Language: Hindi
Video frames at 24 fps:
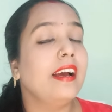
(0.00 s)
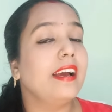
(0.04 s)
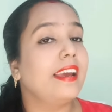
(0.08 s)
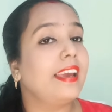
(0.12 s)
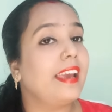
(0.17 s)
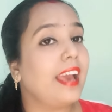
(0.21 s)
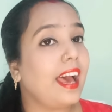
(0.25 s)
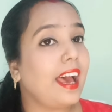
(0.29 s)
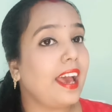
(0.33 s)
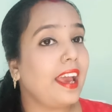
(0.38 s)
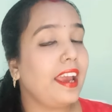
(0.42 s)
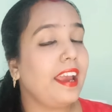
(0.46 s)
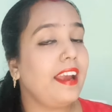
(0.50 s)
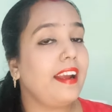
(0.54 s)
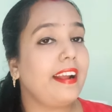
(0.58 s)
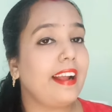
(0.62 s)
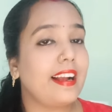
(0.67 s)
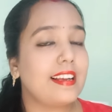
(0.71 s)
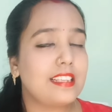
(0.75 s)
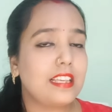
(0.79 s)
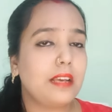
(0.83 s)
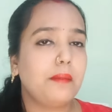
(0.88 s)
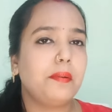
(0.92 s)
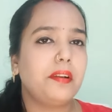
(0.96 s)
क्या है
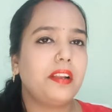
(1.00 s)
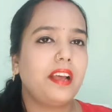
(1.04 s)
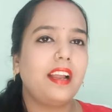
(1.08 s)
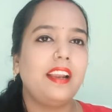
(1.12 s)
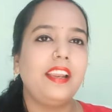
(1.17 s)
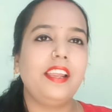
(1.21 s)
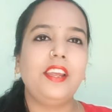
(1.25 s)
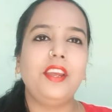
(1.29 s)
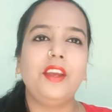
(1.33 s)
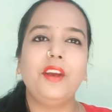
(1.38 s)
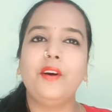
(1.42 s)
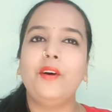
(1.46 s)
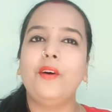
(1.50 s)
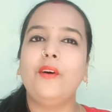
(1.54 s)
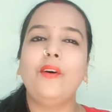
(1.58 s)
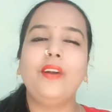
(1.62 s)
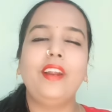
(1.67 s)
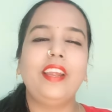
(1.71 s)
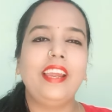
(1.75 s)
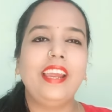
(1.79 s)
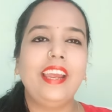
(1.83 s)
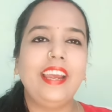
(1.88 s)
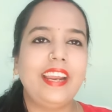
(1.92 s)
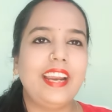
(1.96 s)
कैसे बनानी है और
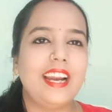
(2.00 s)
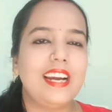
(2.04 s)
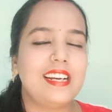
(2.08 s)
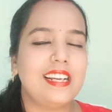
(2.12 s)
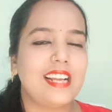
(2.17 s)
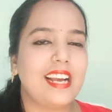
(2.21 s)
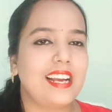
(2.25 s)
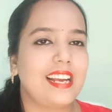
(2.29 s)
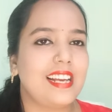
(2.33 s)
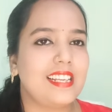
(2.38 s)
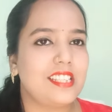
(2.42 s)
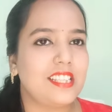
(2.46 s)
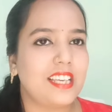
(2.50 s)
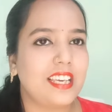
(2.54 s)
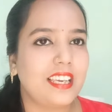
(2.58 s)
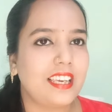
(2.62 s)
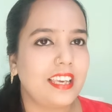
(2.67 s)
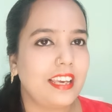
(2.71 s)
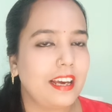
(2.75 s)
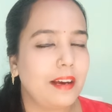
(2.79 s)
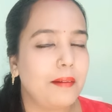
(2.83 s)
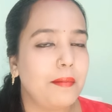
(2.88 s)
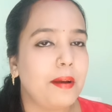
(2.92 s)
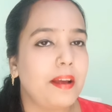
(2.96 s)
इंग्रेडिएंट क्या क्या
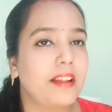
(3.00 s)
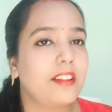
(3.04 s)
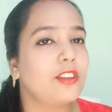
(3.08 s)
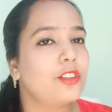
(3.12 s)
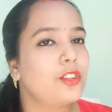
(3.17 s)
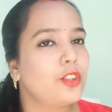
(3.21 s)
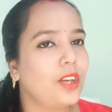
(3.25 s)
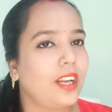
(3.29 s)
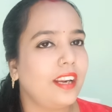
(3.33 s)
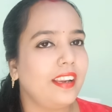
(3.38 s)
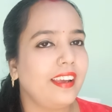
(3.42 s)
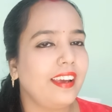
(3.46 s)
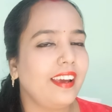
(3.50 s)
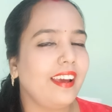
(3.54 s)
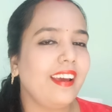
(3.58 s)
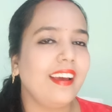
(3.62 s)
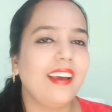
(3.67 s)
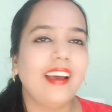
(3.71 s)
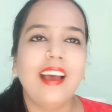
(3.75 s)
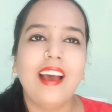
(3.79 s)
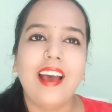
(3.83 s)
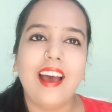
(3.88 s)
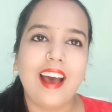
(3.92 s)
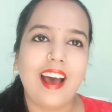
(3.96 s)
चाहिए हमें तो चलिए
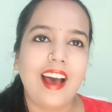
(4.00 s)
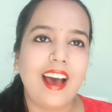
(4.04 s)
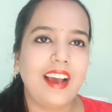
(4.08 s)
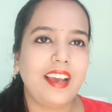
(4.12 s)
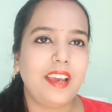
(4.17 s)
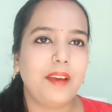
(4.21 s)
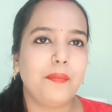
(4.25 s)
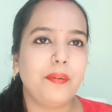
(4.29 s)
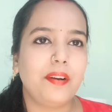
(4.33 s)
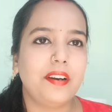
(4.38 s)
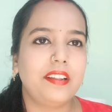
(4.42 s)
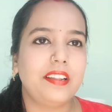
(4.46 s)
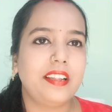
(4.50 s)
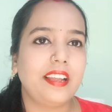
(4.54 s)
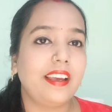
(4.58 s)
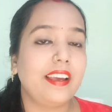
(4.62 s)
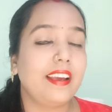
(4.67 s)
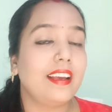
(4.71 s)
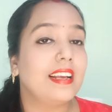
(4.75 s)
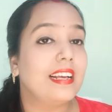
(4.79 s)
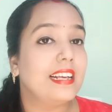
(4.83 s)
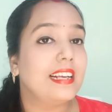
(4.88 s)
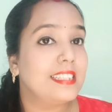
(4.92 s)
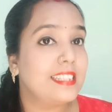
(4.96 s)
आगे बढ़ते
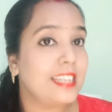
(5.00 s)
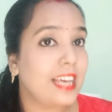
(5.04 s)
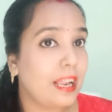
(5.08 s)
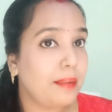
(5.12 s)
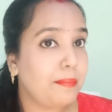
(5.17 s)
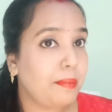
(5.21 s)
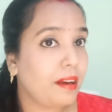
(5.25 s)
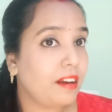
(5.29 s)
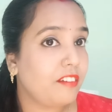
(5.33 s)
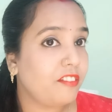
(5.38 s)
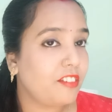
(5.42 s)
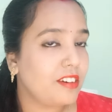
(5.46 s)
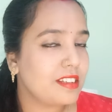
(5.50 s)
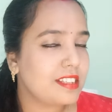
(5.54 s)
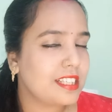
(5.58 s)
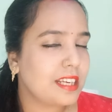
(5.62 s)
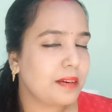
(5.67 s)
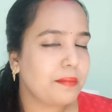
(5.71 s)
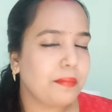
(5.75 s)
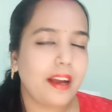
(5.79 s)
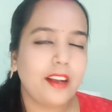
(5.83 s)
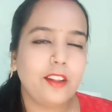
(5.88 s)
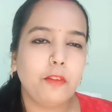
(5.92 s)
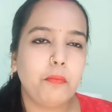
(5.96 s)
हैं चैनल पर अगर फर्स्ट
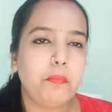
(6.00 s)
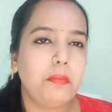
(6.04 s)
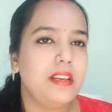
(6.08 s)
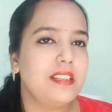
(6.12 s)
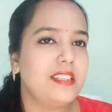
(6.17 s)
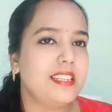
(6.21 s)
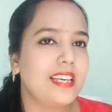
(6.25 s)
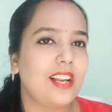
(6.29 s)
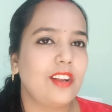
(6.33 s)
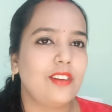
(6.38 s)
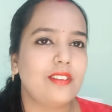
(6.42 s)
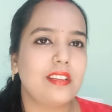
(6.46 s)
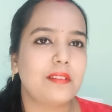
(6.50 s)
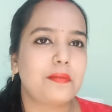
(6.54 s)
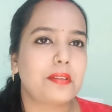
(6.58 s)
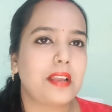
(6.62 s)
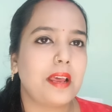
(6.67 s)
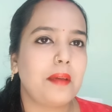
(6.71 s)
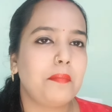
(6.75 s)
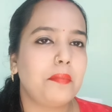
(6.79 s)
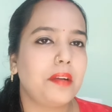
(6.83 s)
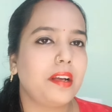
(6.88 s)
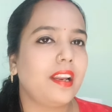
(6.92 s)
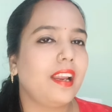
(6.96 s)
टाइम आए तो प्लीज़ चैनल को
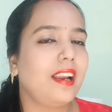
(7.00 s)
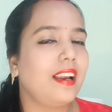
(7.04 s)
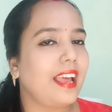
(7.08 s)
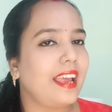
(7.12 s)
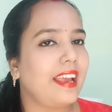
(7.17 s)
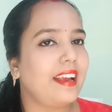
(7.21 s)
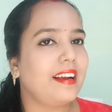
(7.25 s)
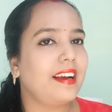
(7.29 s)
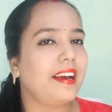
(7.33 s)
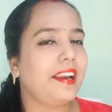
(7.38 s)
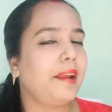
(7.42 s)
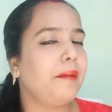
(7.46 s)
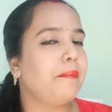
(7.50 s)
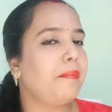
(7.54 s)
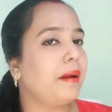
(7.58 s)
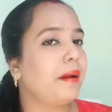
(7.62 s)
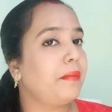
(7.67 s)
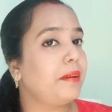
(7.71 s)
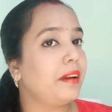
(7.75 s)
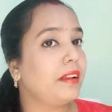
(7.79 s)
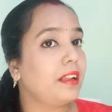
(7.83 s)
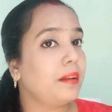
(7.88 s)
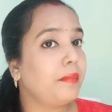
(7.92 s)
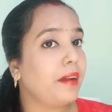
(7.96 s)
सब्सक्राइब करें लाइक लाइक करें बेल
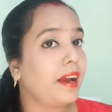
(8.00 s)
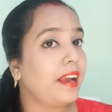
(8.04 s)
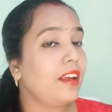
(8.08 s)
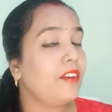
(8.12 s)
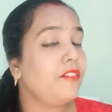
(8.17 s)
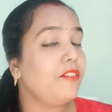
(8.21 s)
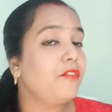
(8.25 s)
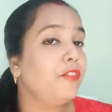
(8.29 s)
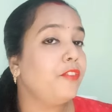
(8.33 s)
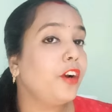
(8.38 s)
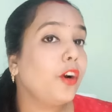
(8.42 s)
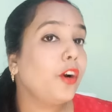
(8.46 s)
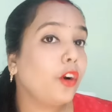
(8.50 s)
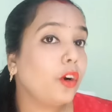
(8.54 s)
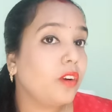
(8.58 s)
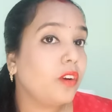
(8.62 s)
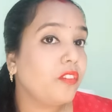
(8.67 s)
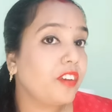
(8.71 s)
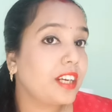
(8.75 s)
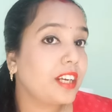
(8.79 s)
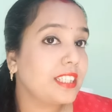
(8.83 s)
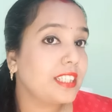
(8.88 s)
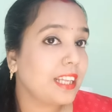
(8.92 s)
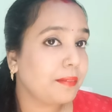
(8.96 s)
बटन दबाएं वीडियो
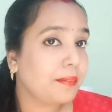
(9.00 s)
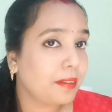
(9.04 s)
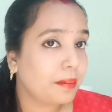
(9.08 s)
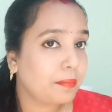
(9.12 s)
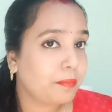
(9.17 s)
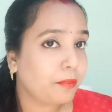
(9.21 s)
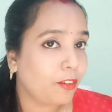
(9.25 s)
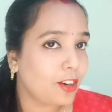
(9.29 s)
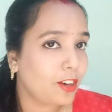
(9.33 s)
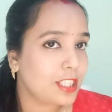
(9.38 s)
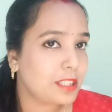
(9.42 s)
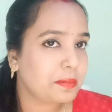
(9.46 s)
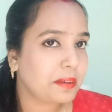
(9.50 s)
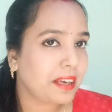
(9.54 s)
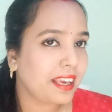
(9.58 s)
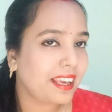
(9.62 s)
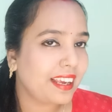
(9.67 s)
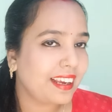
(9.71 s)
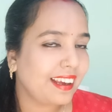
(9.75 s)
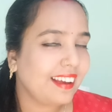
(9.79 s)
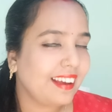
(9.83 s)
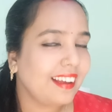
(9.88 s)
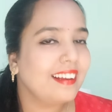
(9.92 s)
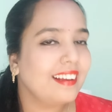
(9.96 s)
नोटिफिकेशन आप तक पहुंच
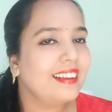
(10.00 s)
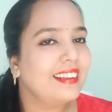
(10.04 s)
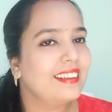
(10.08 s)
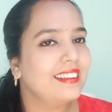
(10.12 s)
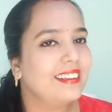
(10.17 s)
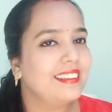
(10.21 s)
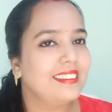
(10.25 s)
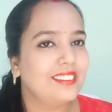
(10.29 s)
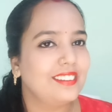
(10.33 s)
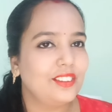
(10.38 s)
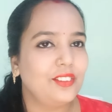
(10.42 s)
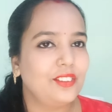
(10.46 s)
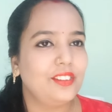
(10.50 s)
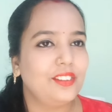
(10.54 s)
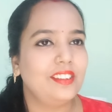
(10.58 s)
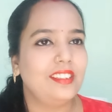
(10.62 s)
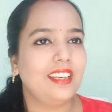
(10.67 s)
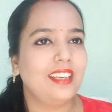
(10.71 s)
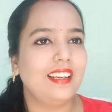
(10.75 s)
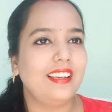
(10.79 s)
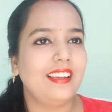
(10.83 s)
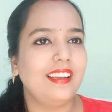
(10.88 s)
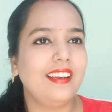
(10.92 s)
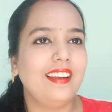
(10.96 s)
पाएगा
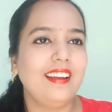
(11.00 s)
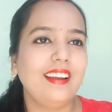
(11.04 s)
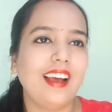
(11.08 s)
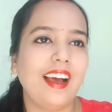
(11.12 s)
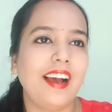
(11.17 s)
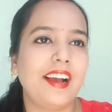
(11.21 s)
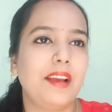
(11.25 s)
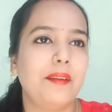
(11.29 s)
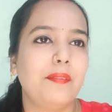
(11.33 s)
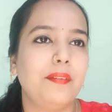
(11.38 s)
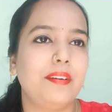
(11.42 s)
चलिए आगे